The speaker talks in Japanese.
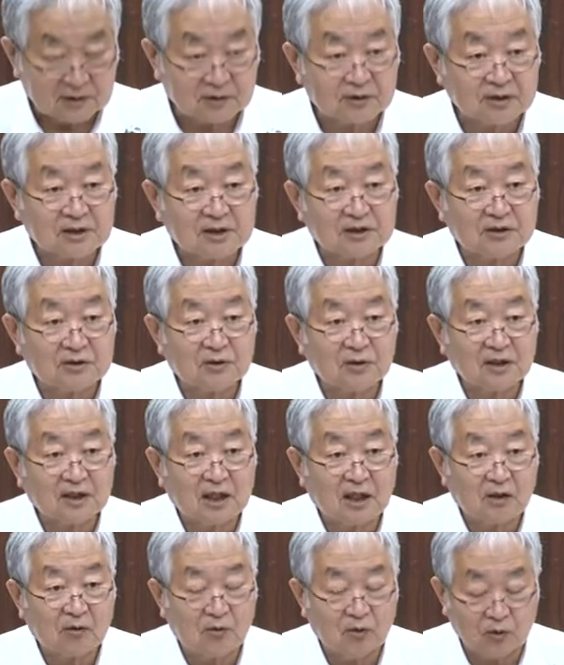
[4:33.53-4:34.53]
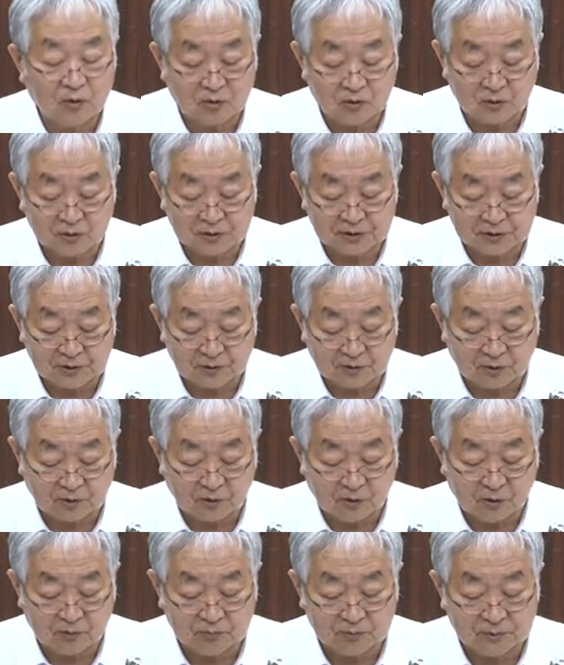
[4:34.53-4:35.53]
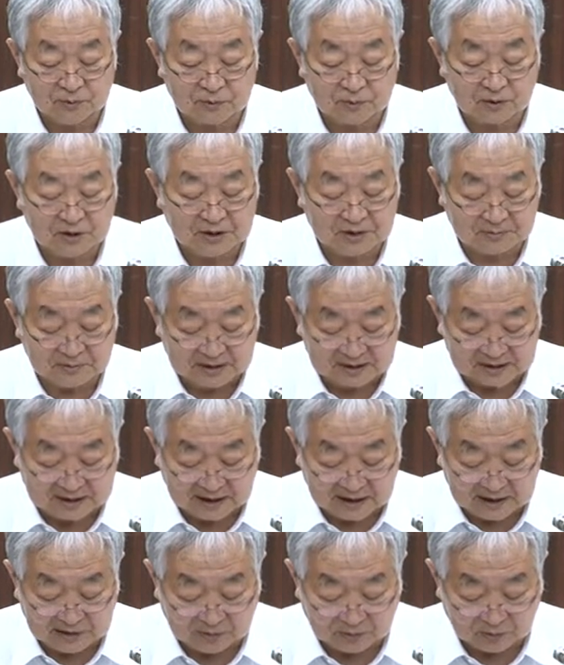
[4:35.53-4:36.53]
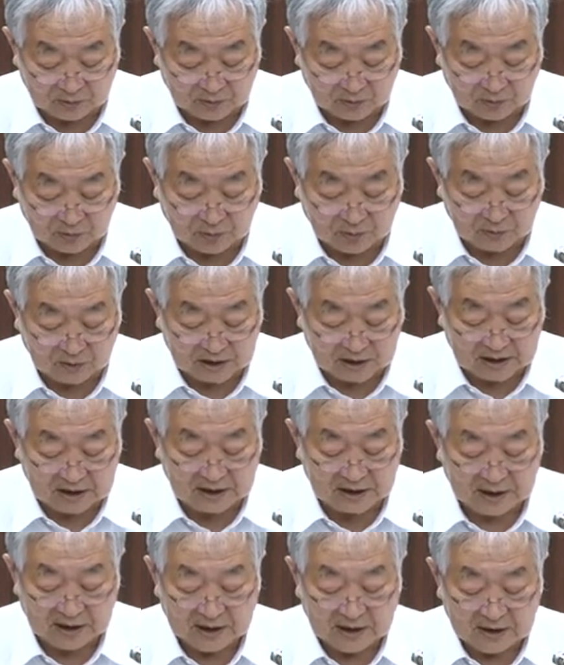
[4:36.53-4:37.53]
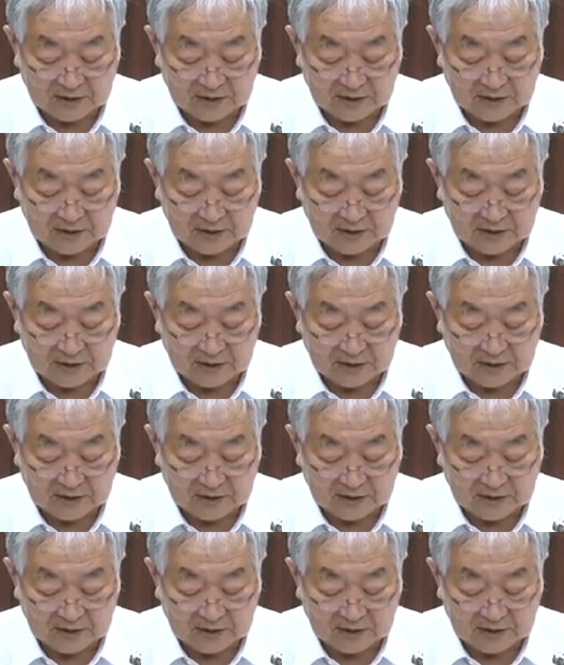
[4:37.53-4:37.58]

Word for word: そしてそれが報告書の本文の一番最後のところに